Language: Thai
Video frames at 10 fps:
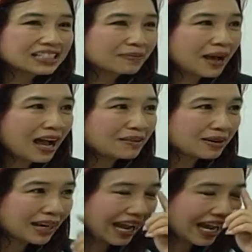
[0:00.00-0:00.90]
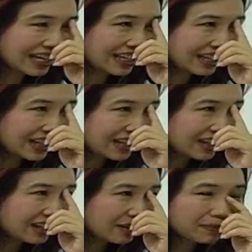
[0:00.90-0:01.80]
55 เมื่อไหร่
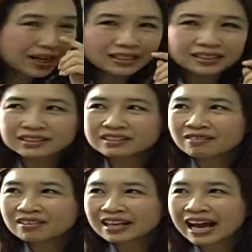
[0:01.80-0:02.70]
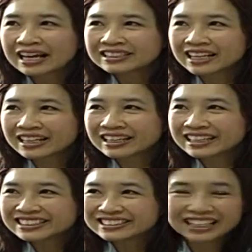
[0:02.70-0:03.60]
ทำไมถึงต้องการสัก
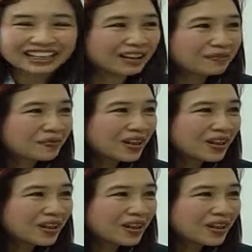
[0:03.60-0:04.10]
สนิป